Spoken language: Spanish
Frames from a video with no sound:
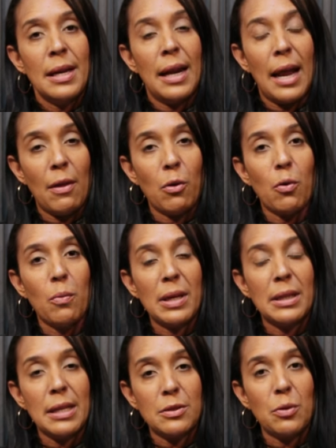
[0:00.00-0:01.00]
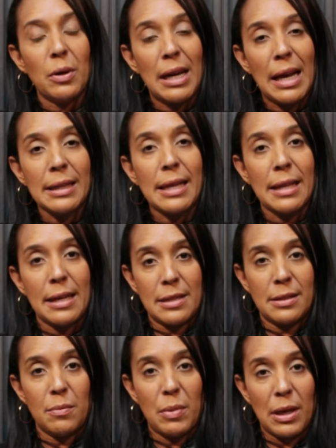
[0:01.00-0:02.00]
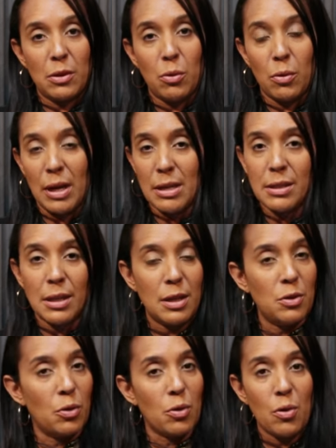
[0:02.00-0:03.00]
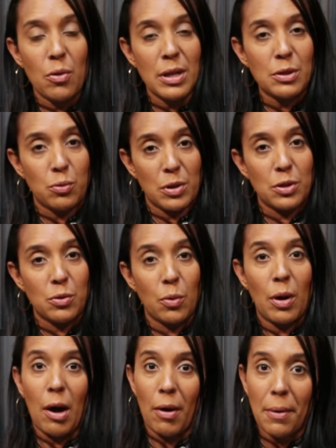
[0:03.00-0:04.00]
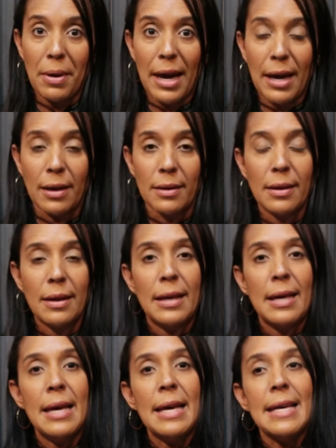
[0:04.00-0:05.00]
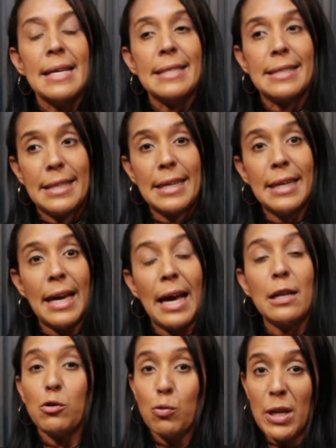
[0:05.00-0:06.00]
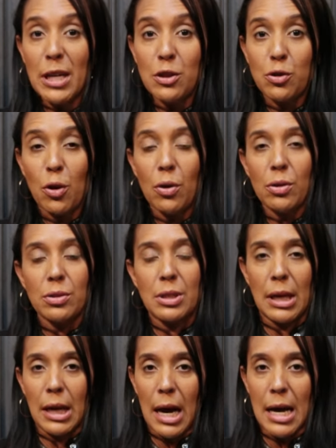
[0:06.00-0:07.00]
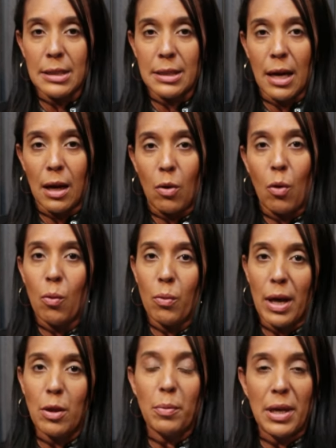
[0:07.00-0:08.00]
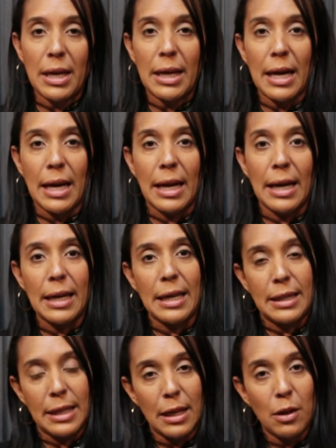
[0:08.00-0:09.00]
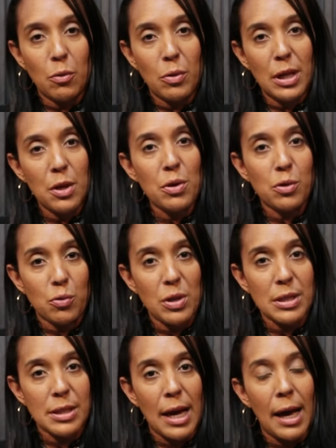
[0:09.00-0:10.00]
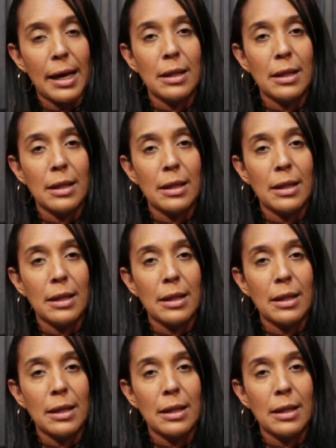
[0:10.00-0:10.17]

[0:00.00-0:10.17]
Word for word: la documentación, el acta de nacimiento. Ese niño no es suizo. Ahora bien, si el suizo se casa con una dominicana y tienen un niño en Suiza,